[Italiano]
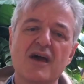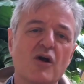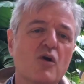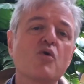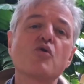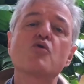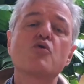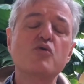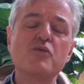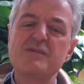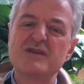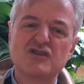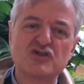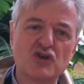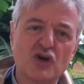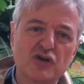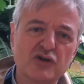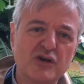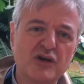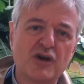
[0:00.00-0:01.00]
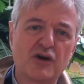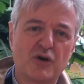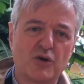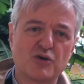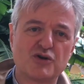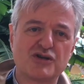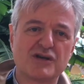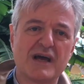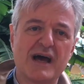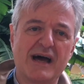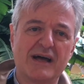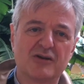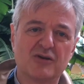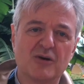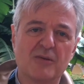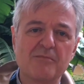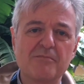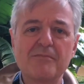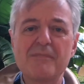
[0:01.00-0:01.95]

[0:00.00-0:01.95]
con cui mi sono incrociato,